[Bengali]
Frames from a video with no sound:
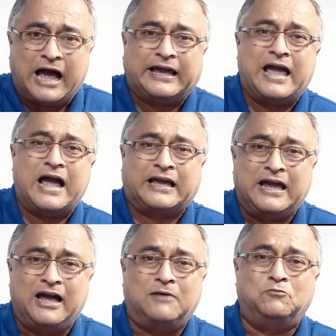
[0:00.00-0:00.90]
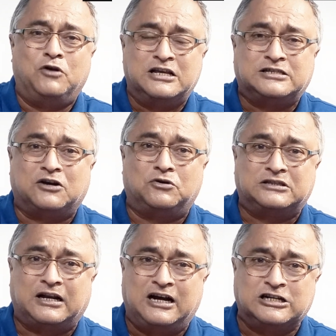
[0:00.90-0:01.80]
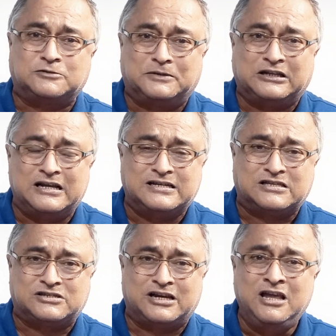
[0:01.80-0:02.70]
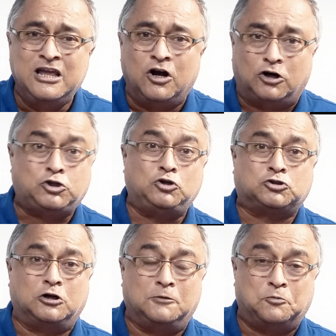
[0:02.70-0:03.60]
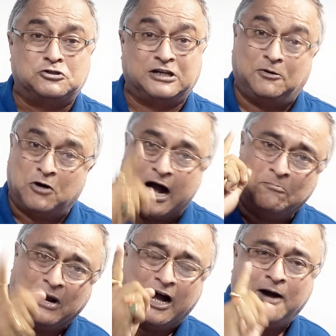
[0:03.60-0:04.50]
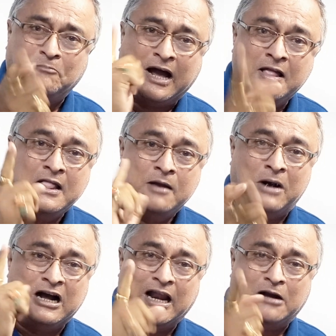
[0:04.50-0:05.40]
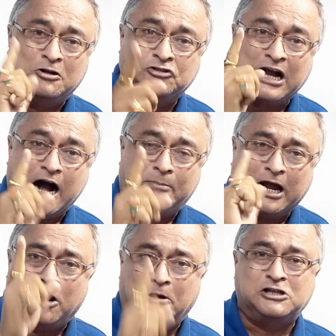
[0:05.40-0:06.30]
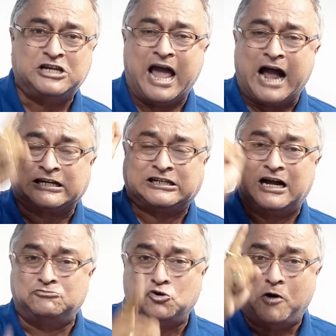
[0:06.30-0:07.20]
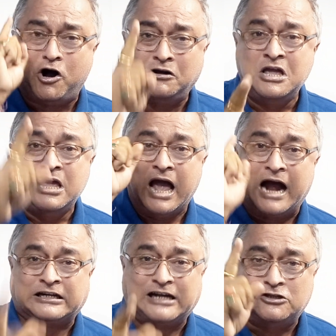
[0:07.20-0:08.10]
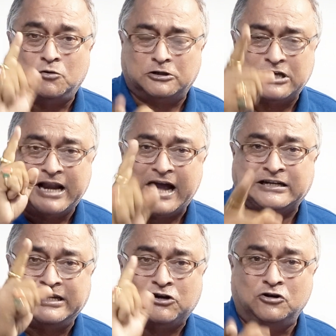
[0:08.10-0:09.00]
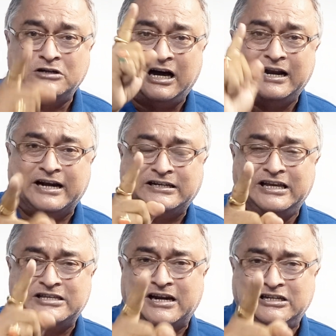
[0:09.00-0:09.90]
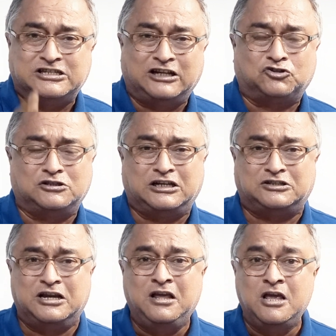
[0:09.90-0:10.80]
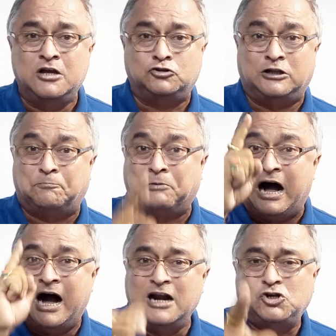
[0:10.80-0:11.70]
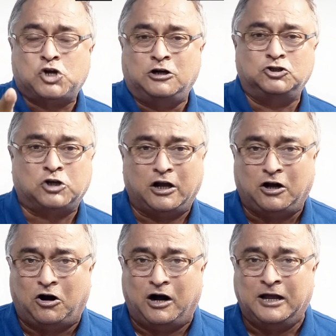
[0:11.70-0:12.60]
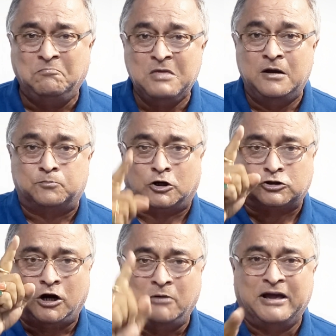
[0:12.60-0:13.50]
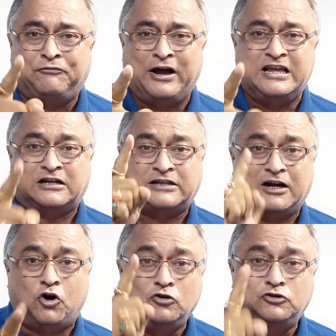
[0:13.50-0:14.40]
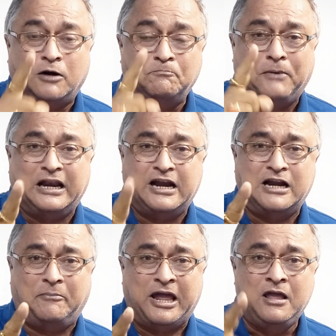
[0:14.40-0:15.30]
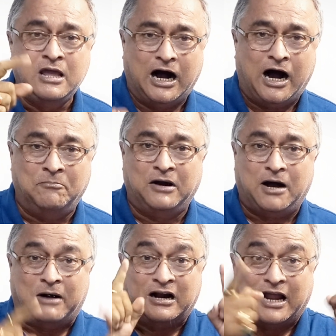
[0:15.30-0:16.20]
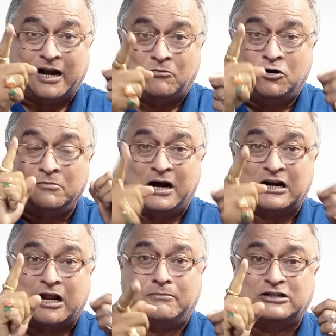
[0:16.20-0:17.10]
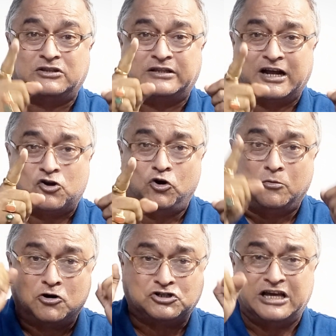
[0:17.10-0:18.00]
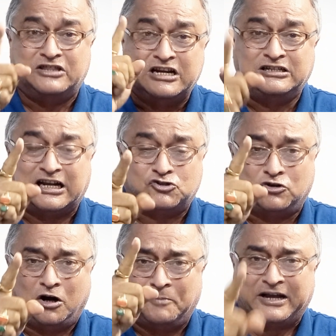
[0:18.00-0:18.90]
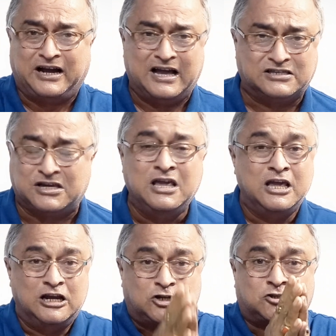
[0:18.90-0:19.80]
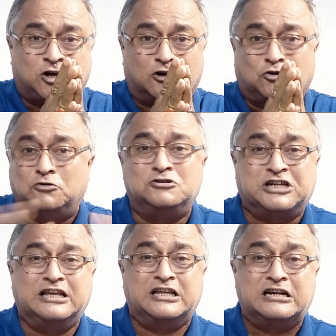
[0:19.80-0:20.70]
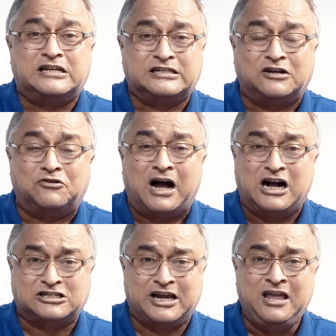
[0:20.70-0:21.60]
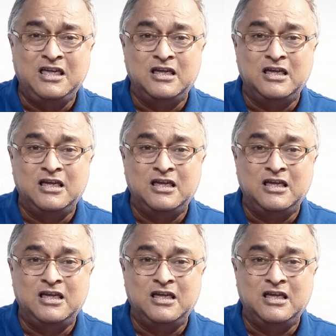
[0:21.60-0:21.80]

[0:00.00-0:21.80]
একে একে অ্যাম্বুলেন্সে করে তারা হাসপাতালে যাচ্ছে অসুস্থ হয়ে পড়ছেন এবং আমরা আমরা বাংলার মন থেকে আবারও বলছি একটা যুবক একটা যুবতীর একটি কন্যার একটি একটি ছাত্রছাত্রীর যদি প্রাণ সংশয় হয় প্রথম এফআইআরটা গৌতম পালের নামে আমরা বাংলার মন বাংলার বার্তা থেকে করব সেই দিনটার জন্য অপেক্ষায় আছি ঈশ্বর করুন সেই দিনটা যেন না আসে